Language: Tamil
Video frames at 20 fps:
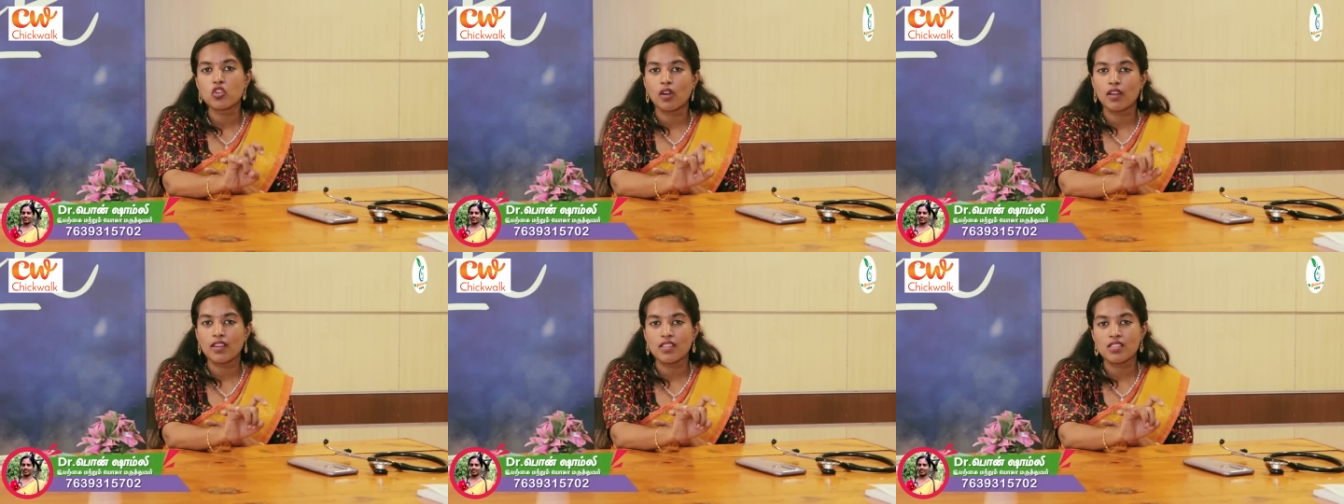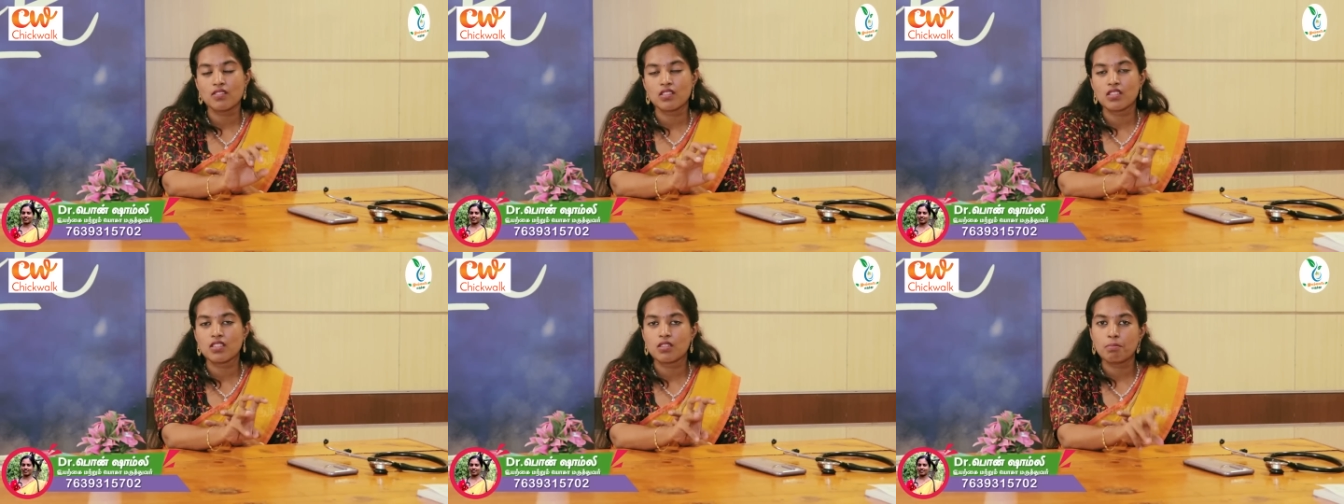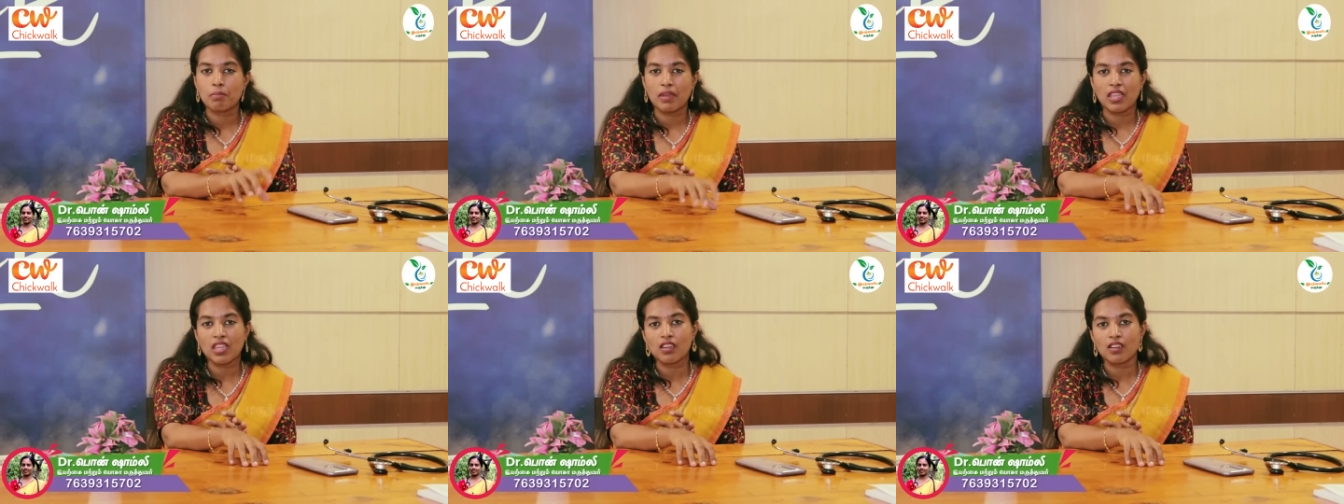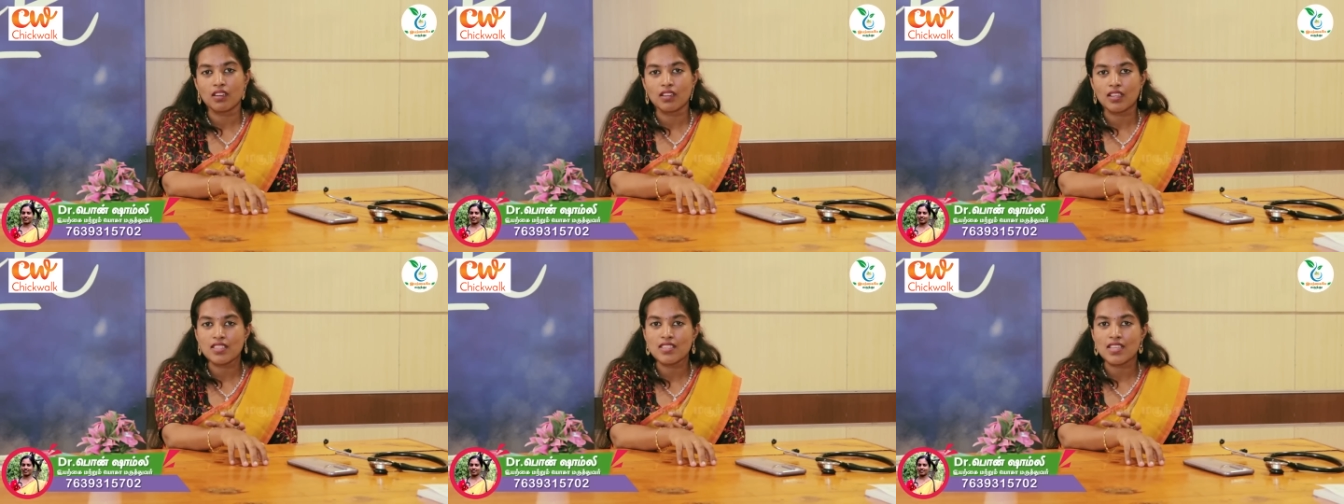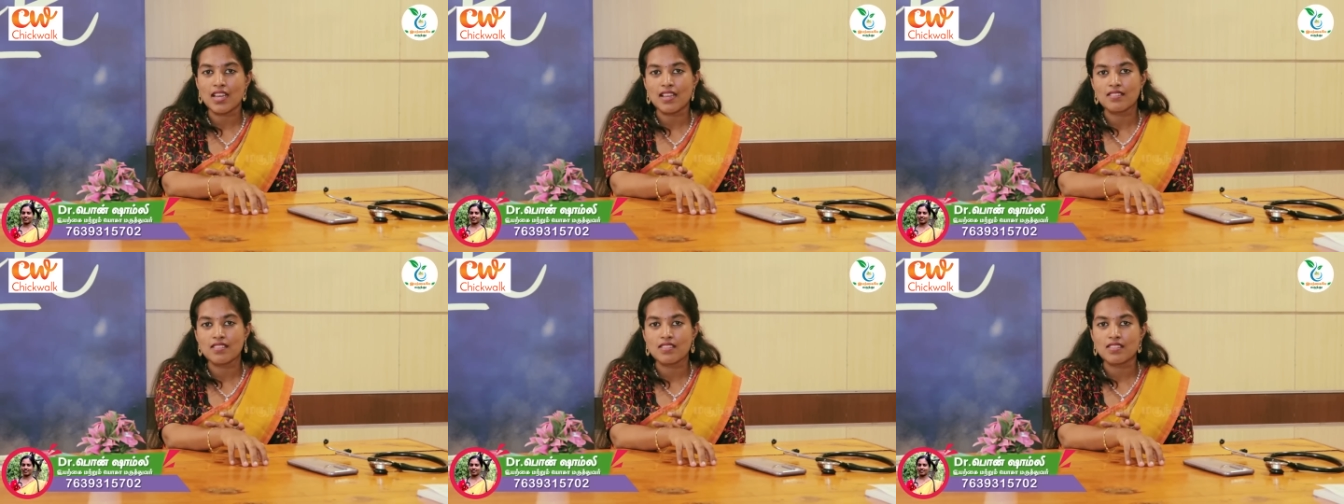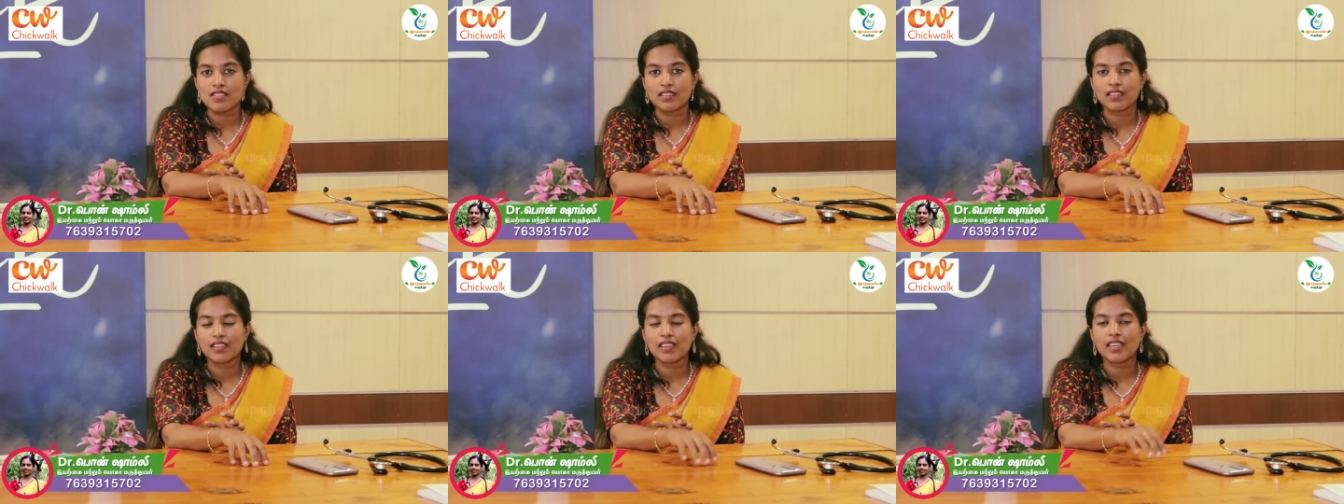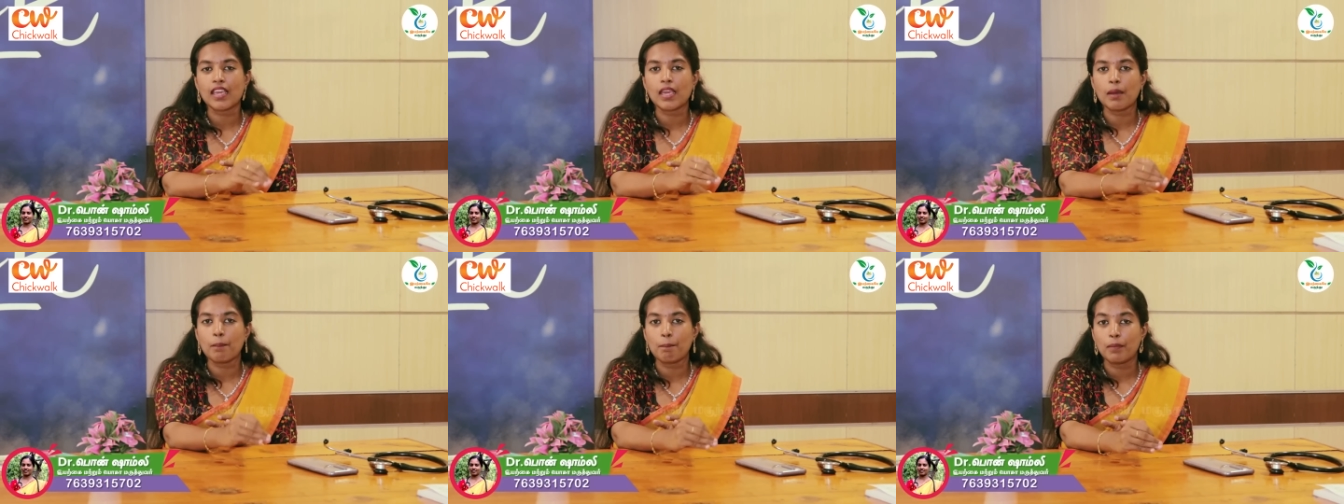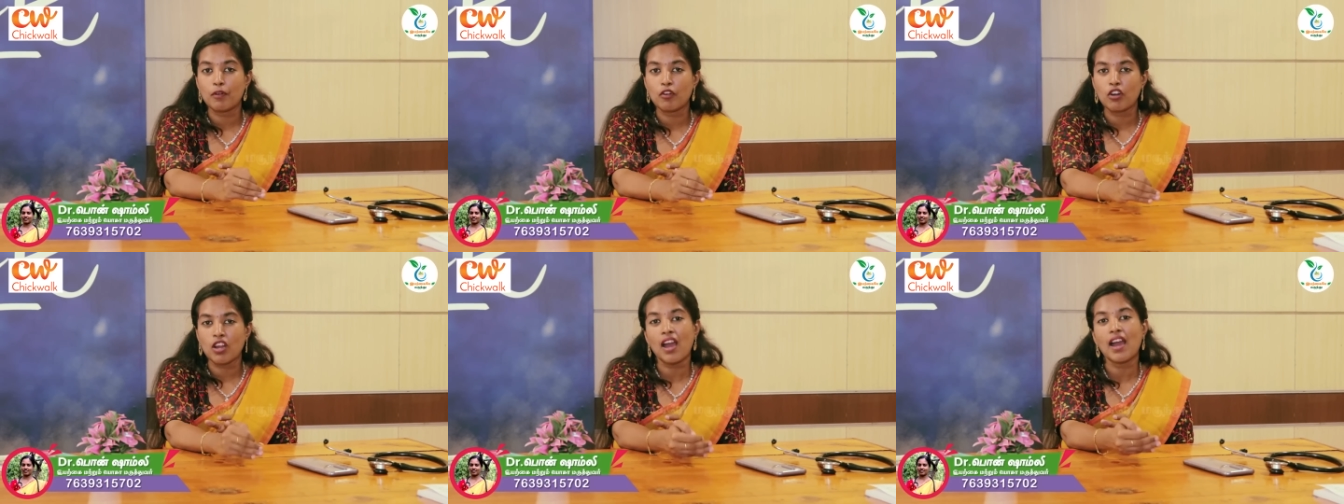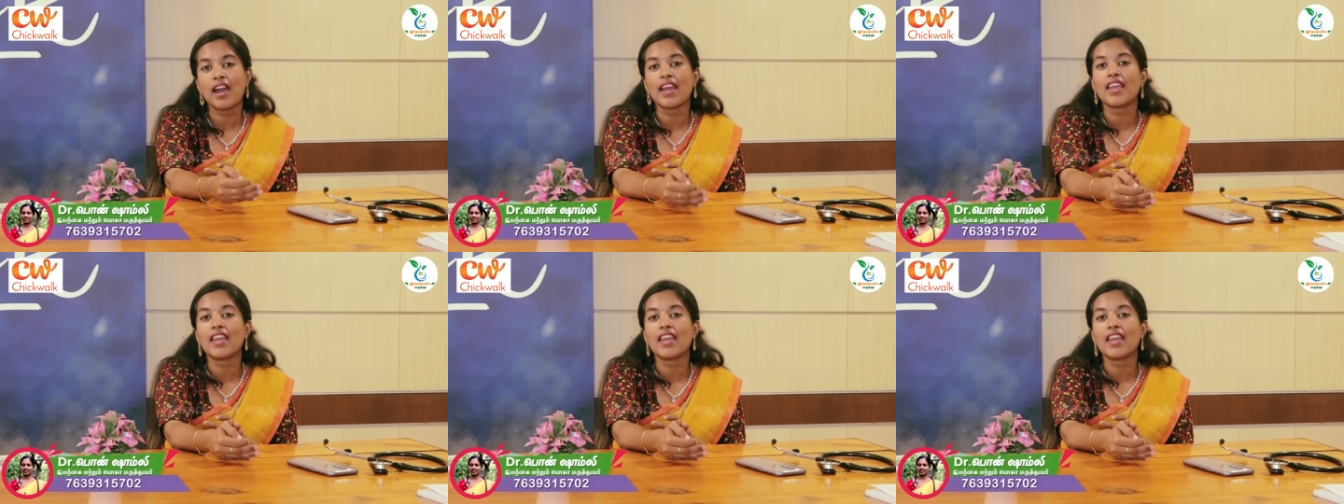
ஜாயின்ஸ் வந்துட்டு பெயின் இருக்க சான்சஸ் இருக்குது எப்போனா